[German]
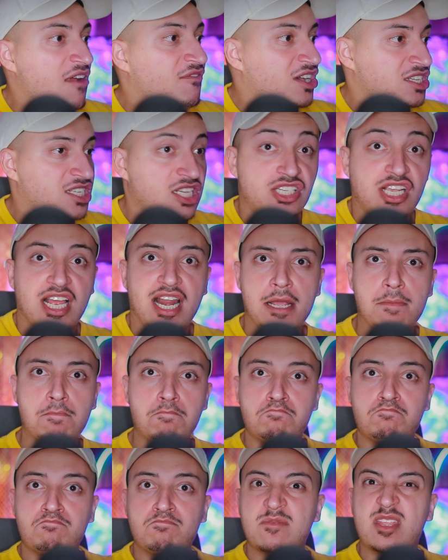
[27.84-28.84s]
An was hat's gelegen?
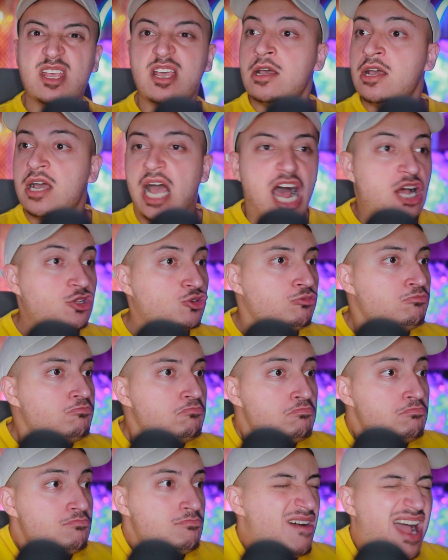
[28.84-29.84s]
Also,
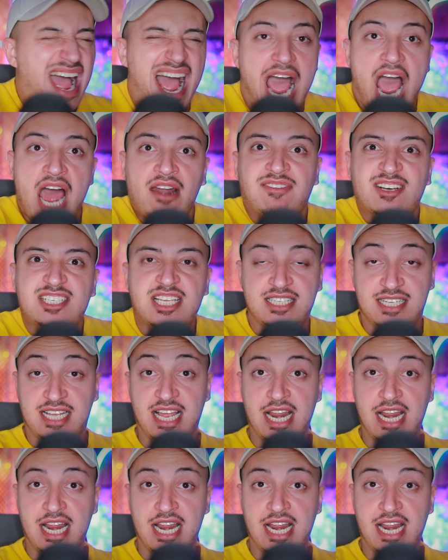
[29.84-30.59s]
an was hat's